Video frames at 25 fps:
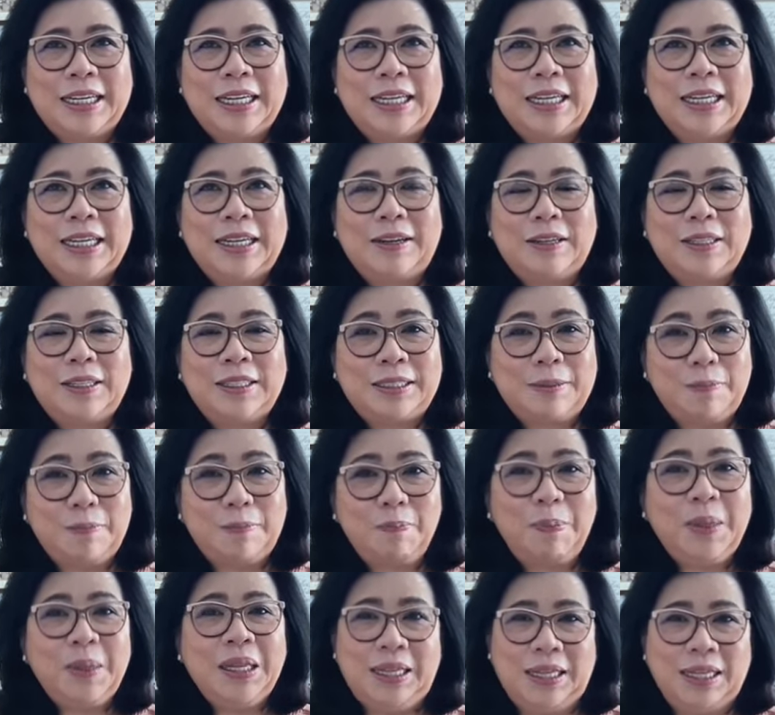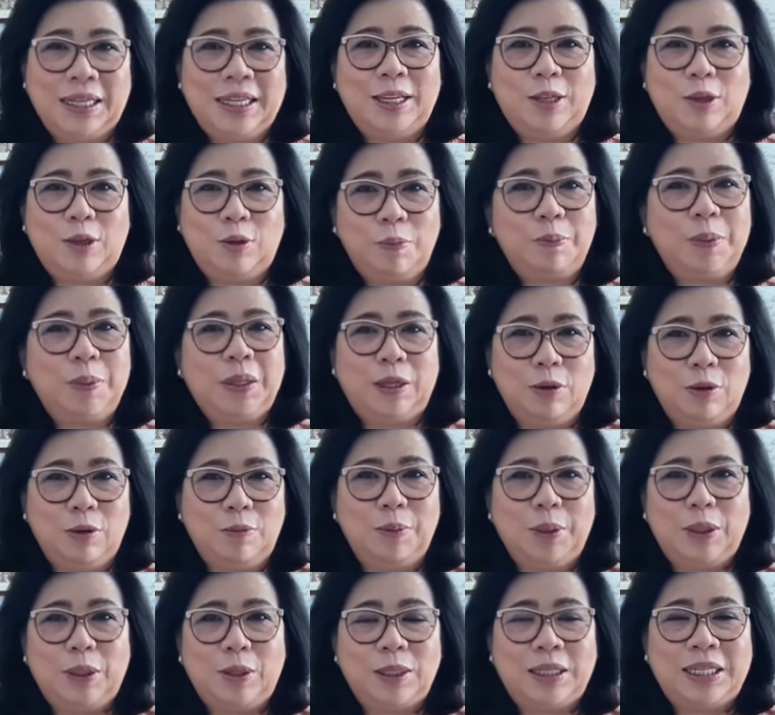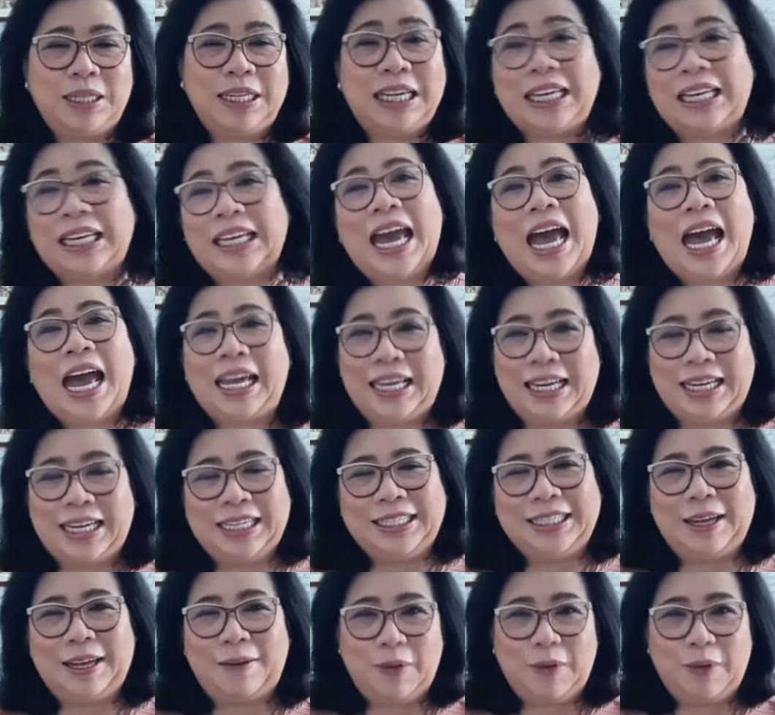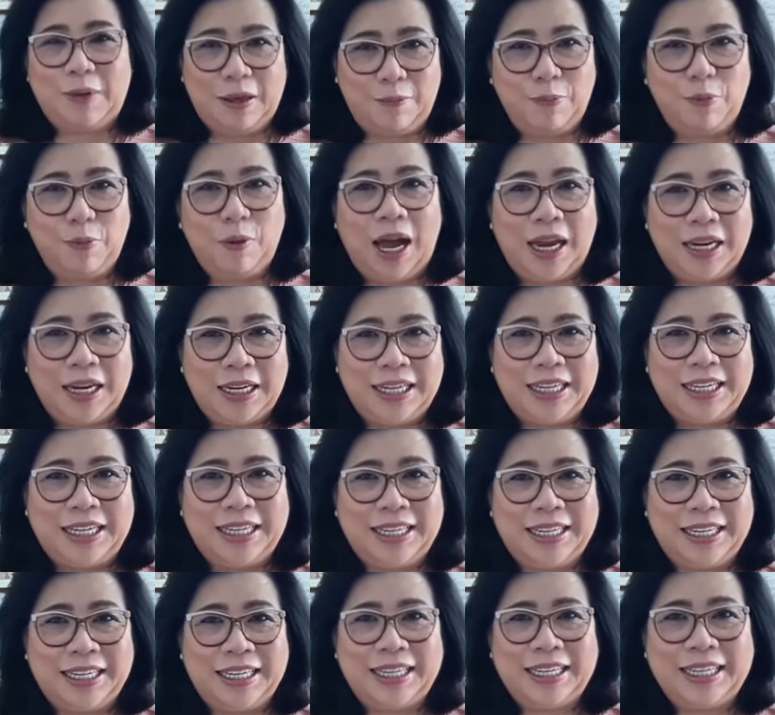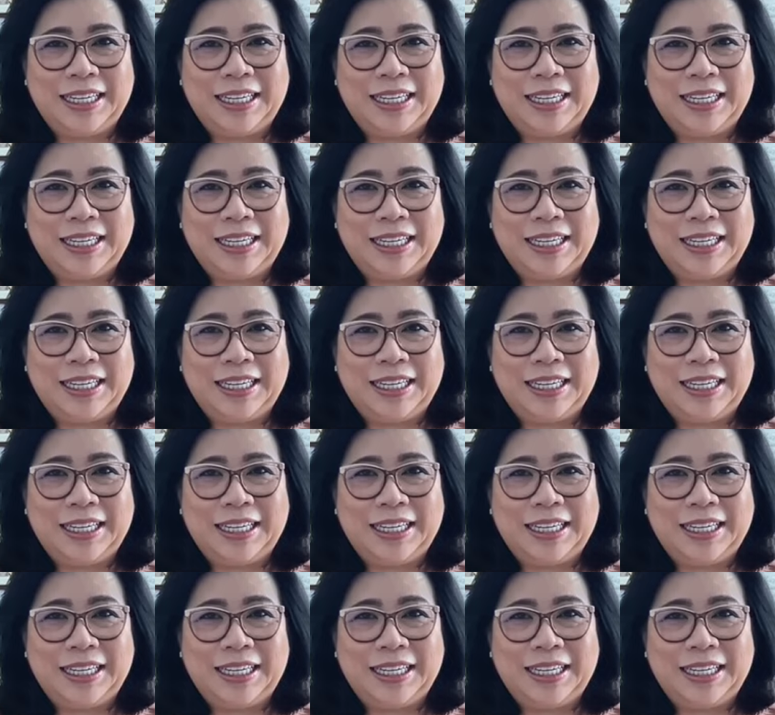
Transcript: Uh, sempet itu betul-betul diiyain sama Ibu Ani ini.